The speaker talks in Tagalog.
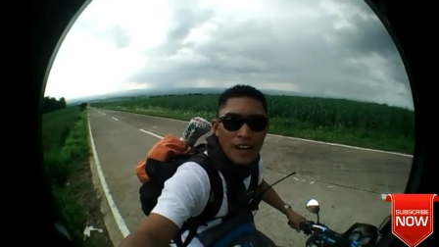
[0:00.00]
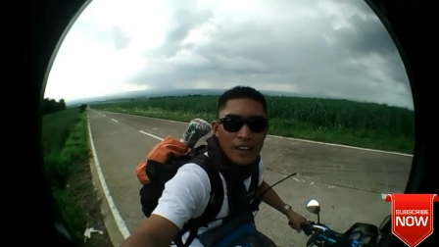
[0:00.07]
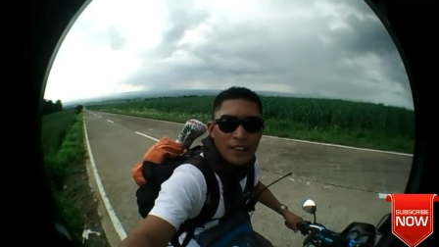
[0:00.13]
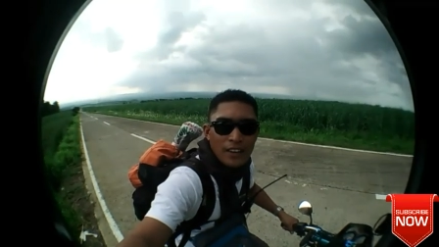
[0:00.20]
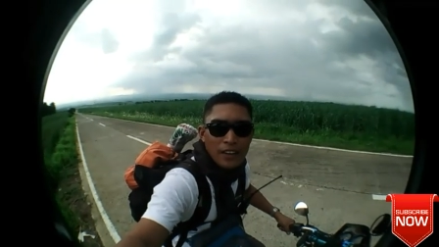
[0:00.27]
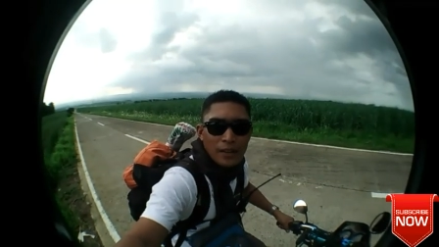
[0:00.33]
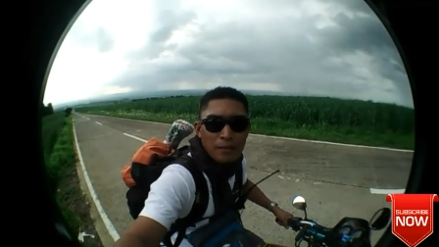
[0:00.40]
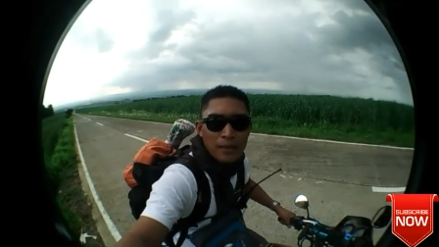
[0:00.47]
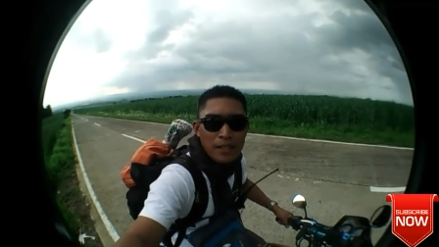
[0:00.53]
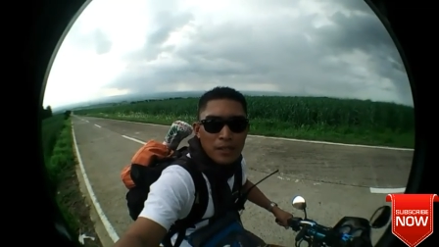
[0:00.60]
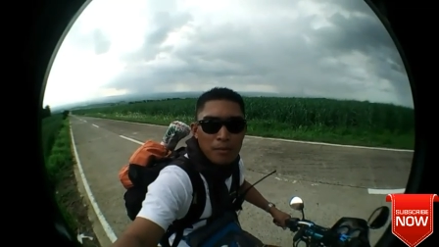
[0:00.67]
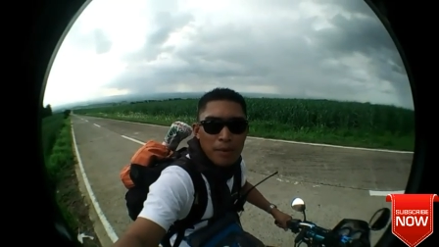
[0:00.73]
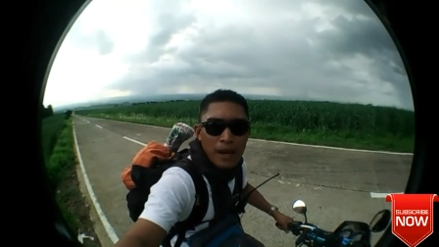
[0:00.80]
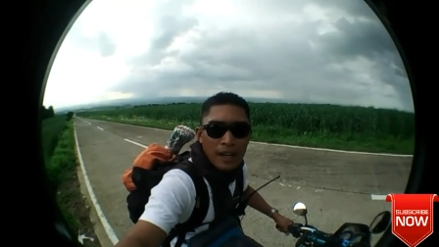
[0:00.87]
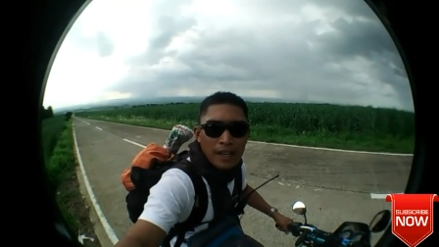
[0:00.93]
ano eh,
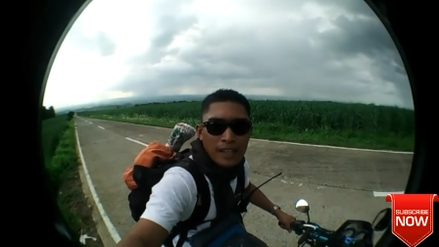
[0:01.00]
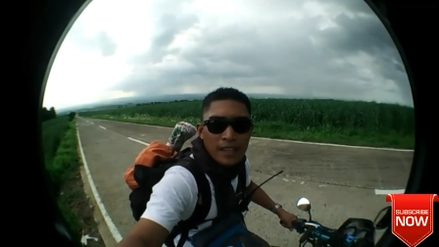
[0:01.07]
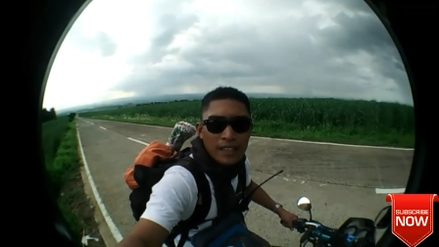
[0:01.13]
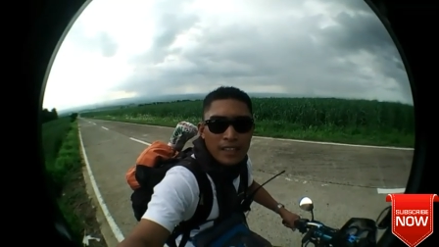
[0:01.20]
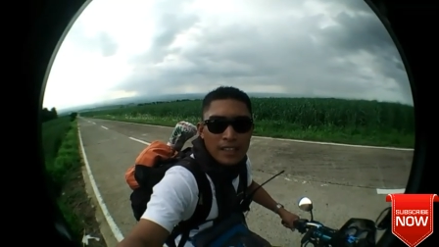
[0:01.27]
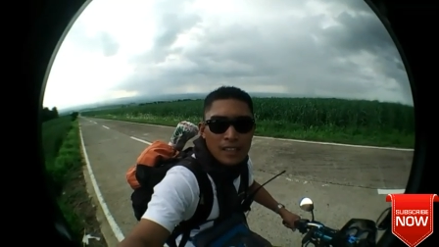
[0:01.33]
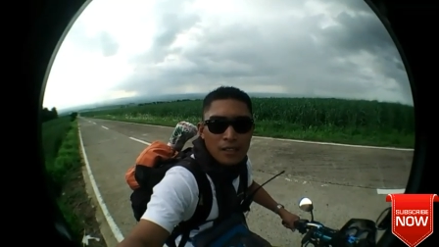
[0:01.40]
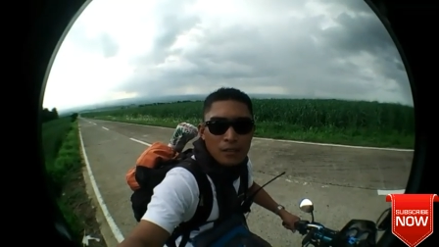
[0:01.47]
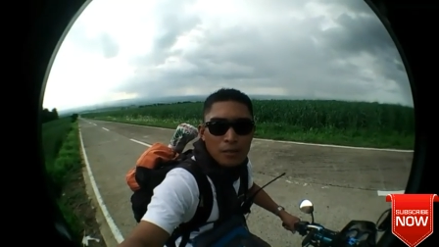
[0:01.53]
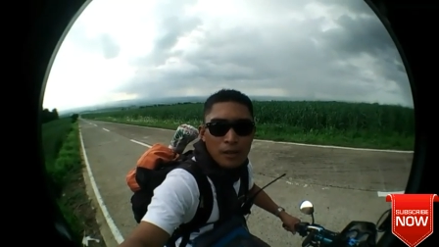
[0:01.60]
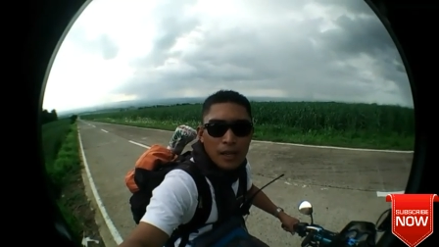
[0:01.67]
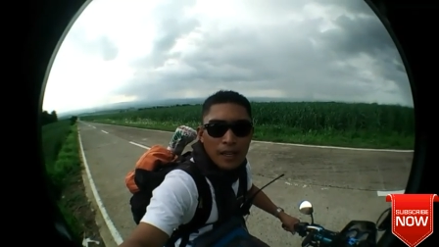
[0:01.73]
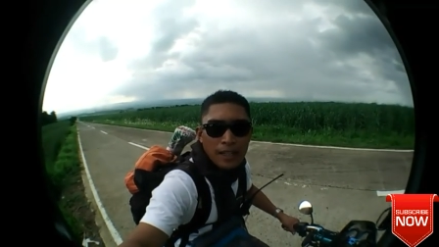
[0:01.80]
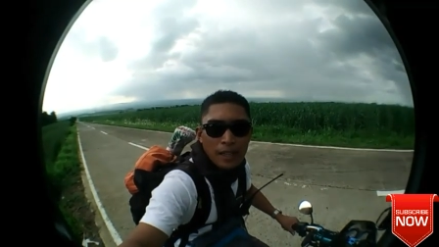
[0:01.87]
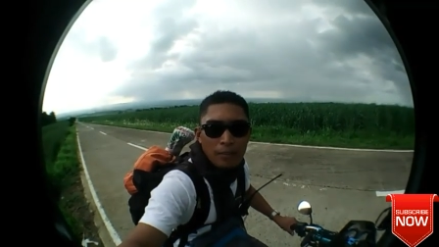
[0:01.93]
medyo paakyat. So
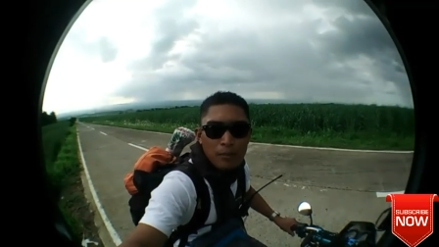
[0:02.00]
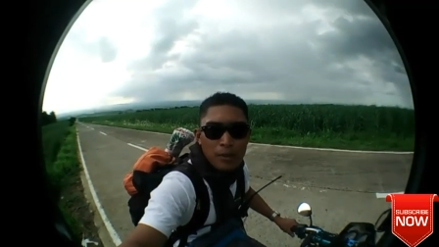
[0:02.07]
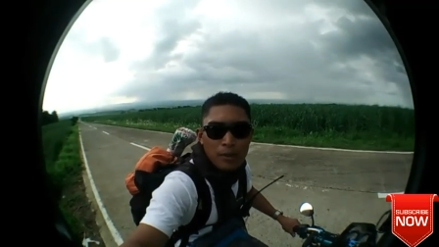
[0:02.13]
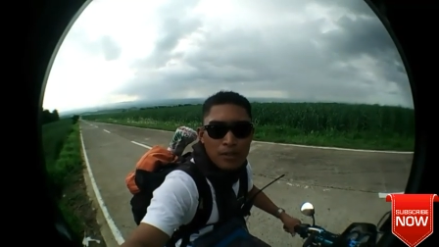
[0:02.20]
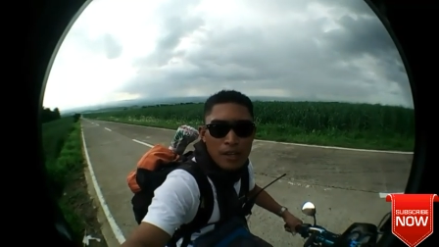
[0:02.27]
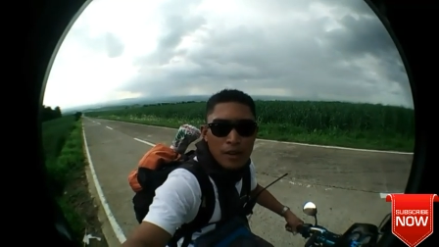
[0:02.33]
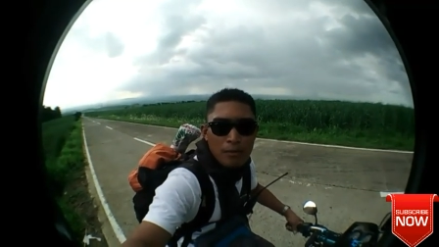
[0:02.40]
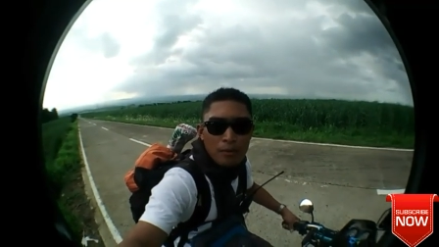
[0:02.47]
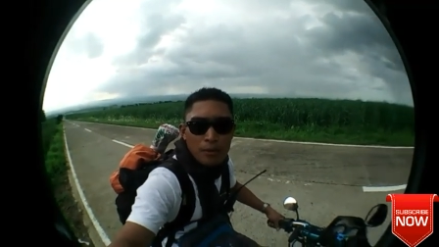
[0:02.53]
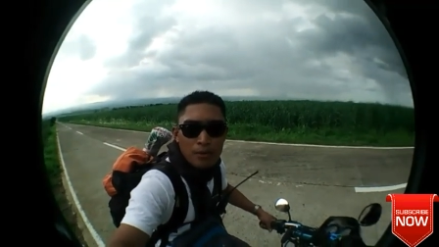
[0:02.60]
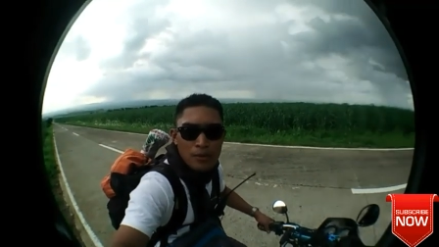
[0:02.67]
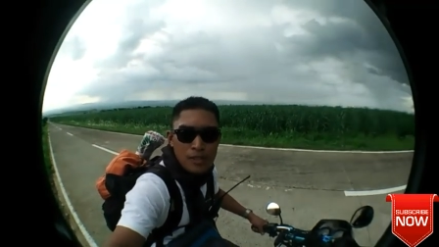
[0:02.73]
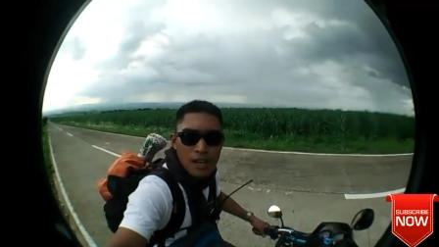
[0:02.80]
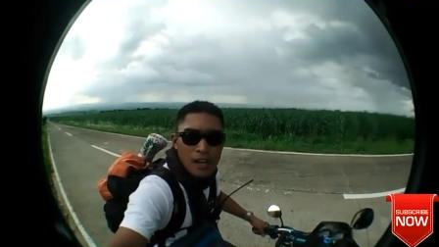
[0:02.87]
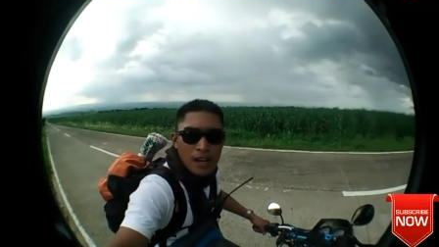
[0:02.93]
wala clip yung cellphone
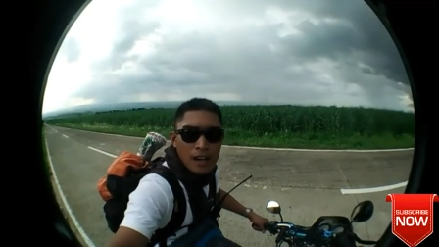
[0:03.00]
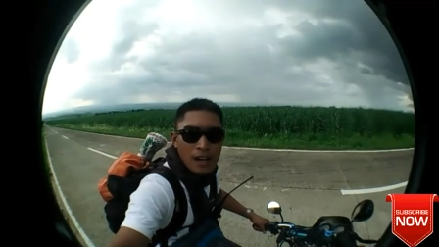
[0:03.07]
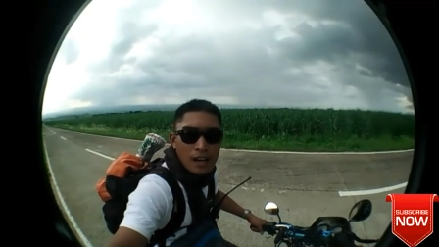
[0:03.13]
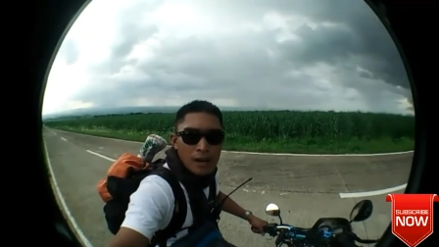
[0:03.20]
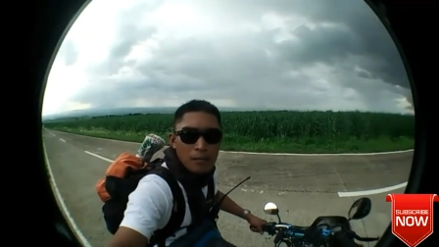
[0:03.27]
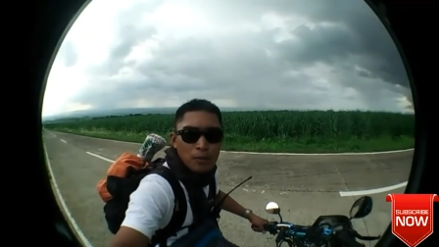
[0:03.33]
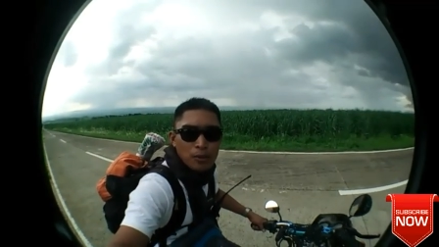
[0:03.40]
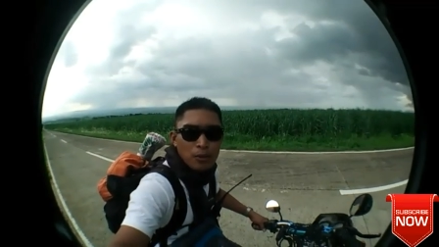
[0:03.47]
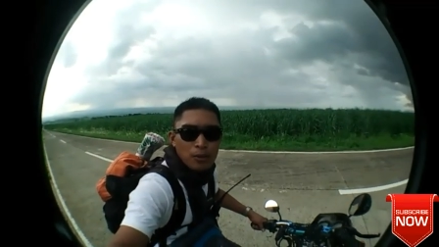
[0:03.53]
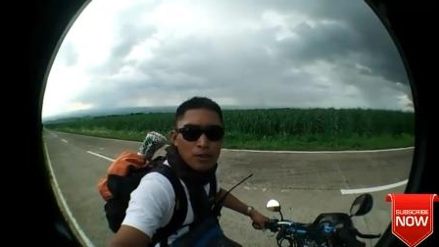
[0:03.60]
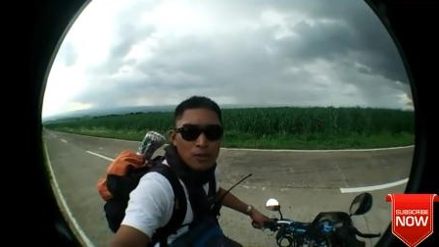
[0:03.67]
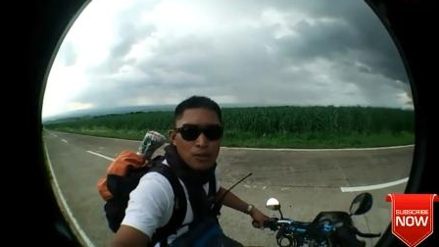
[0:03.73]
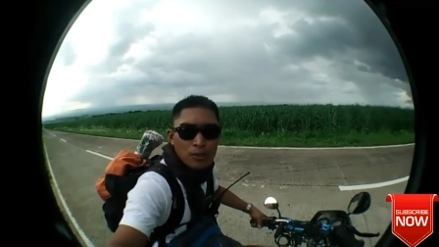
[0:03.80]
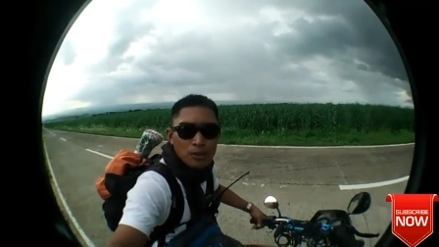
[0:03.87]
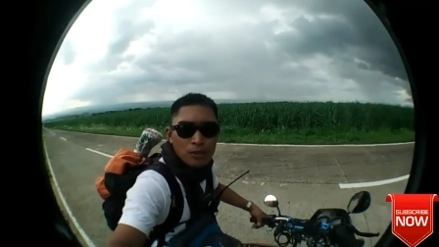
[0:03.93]
ko sa motor.
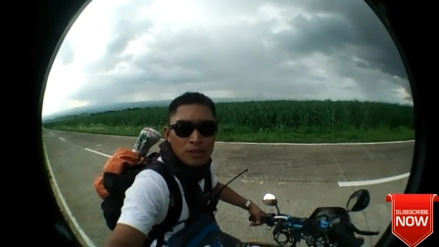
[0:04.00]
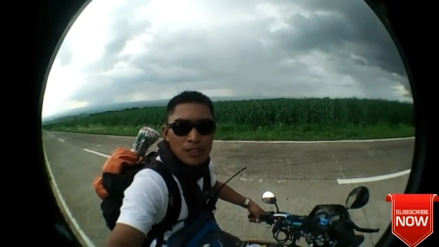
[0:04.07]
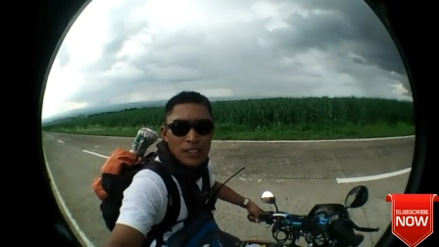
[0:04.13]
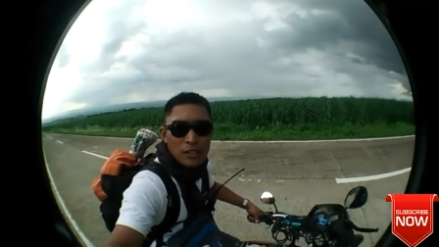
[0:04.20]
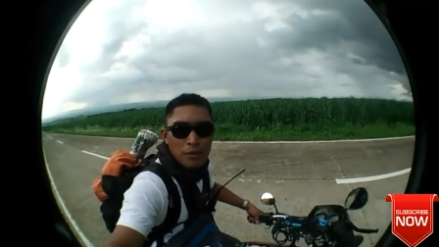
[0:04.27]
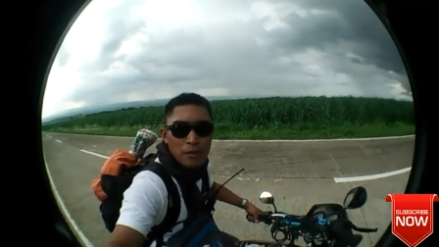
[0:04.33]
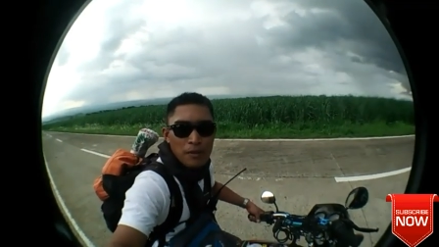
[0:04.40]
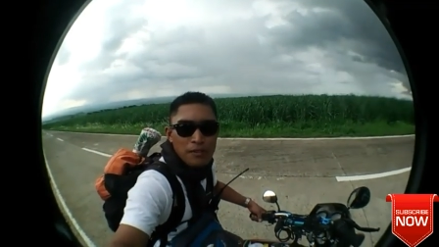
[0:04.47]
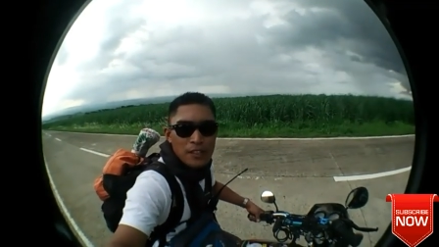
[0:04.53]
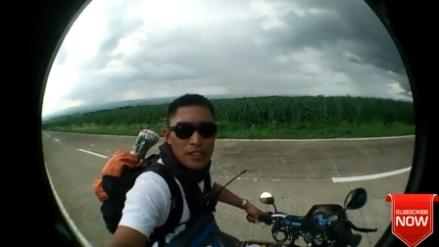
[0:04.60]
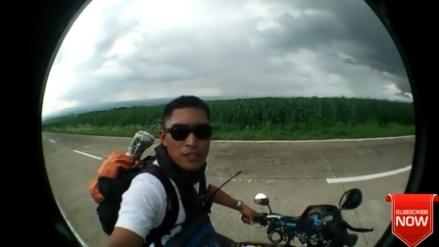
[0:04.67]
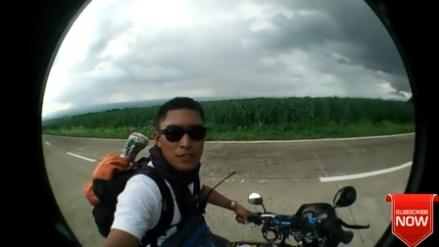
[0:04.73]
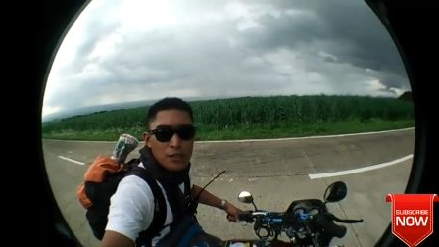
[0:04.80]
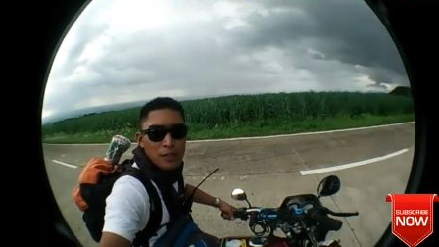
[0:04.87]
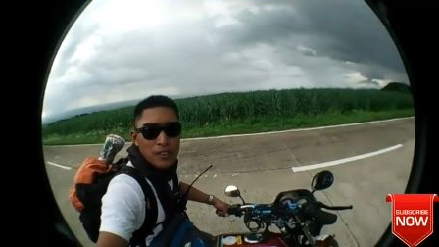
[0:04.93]
So hindi ko
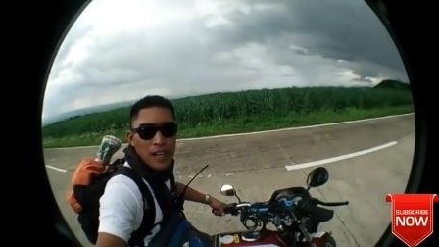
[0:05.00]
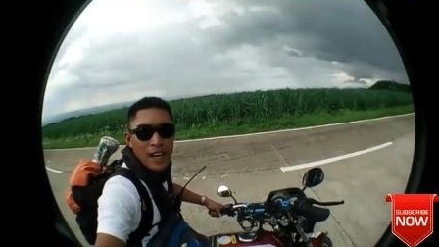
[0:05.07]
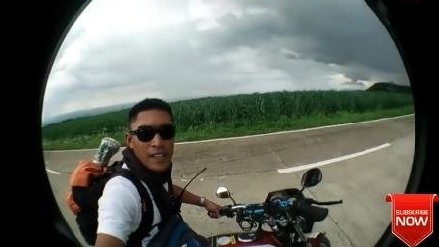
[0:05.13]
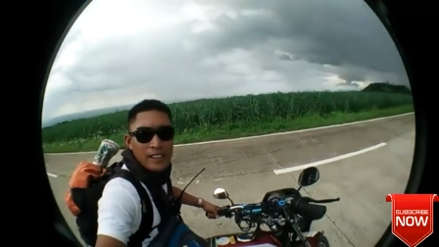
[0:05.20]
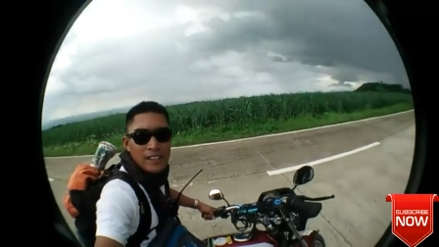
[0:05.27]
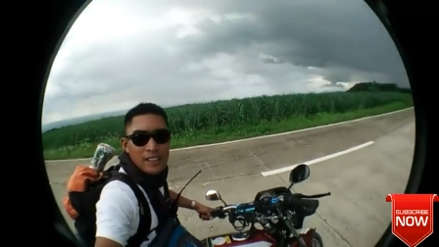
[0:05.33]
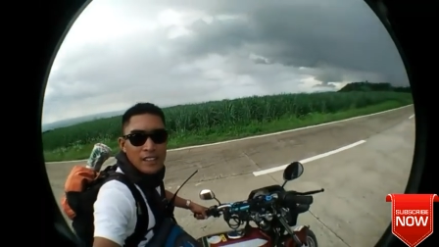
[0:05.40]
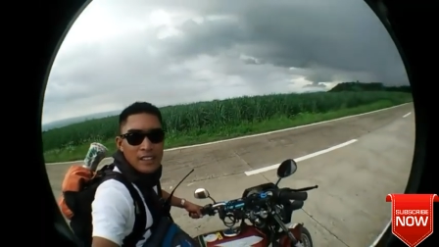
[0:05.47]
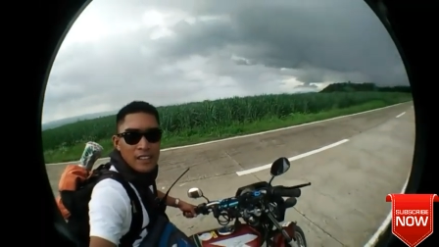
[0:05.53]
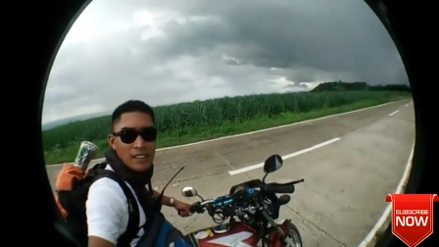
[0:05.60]
mabitso yung daan.